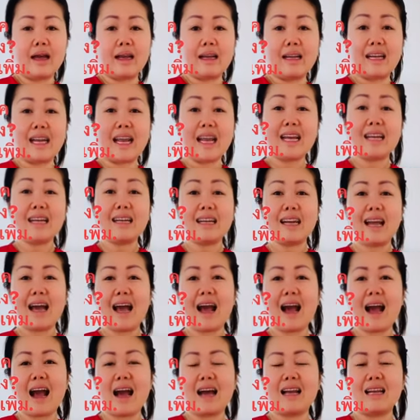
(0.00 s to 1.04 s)
เน้นนะ
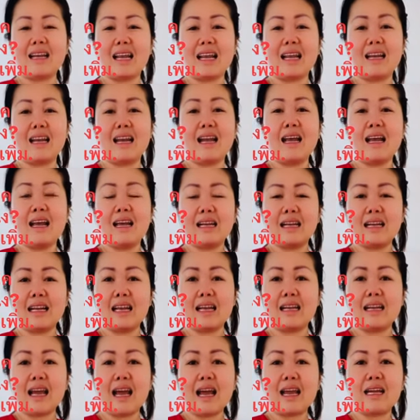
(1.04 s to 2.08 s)
คะเน้นเน้น
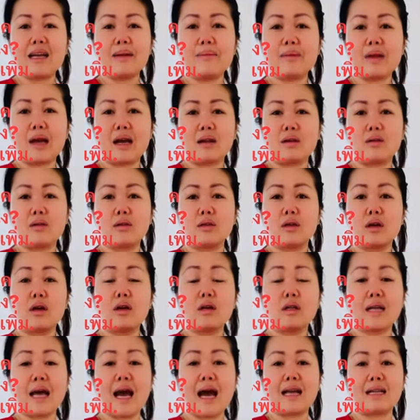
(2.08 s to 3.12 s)
ให้น้ำหนักลดก็
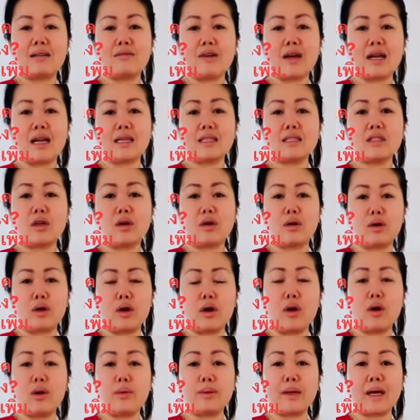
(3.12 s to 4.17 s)
ทานวันละสองร
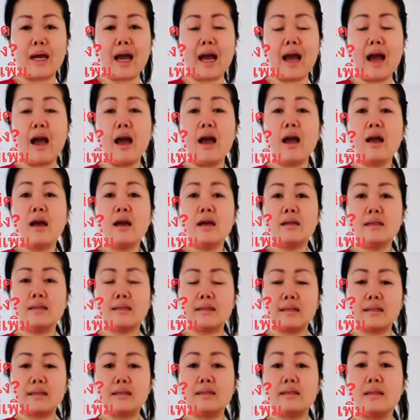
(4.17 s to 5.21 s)
อบนะคะ
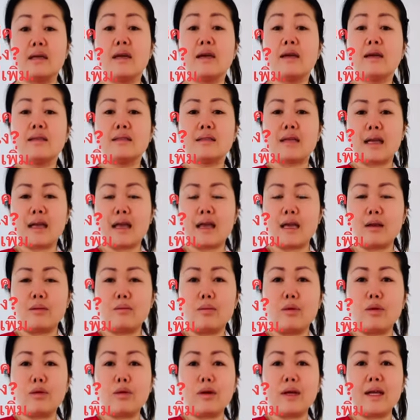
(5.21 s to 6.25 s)
ซึ่งจะเห็นผ
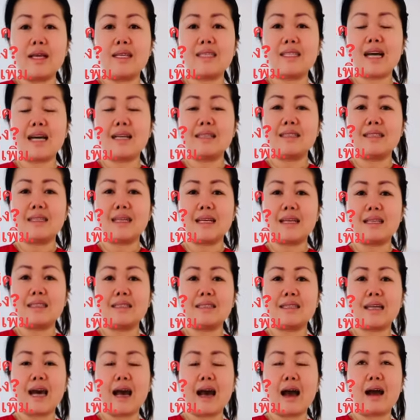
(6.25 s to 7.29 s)
ลได้ชัดเจน
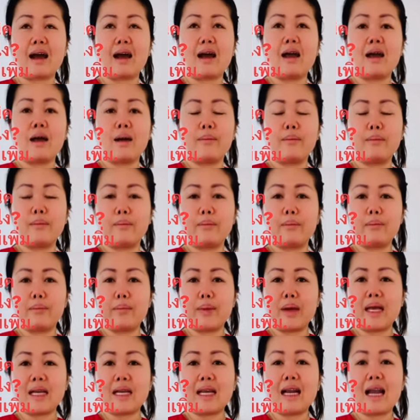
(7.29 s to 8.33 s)
จาก
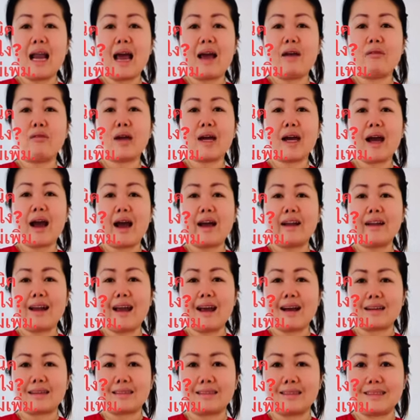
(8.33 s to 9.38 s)
ปีที่แล้ว นะคะหนั
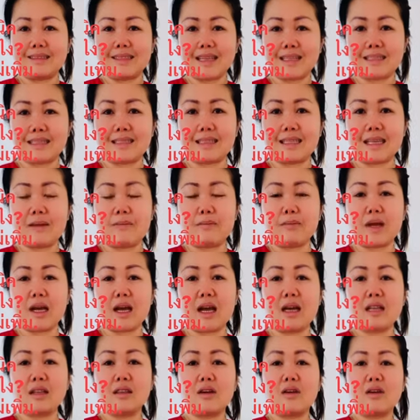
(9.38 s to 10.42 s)
ก 70 นะ
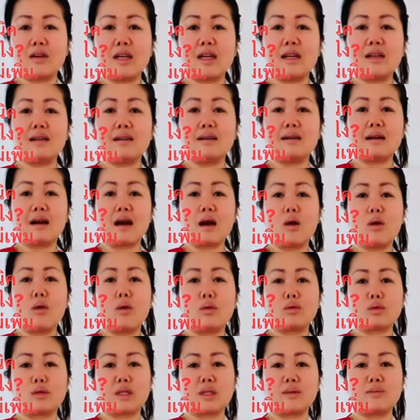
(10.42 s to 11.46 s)
คะ ตอนนี้เหลือ
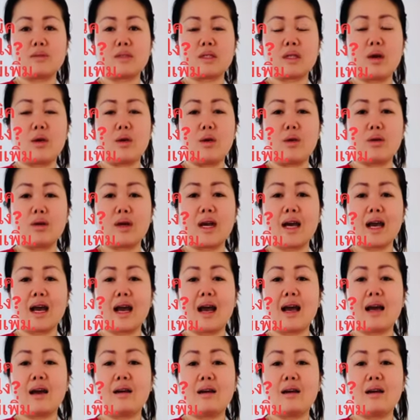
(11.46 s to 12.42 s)
62 นะคะ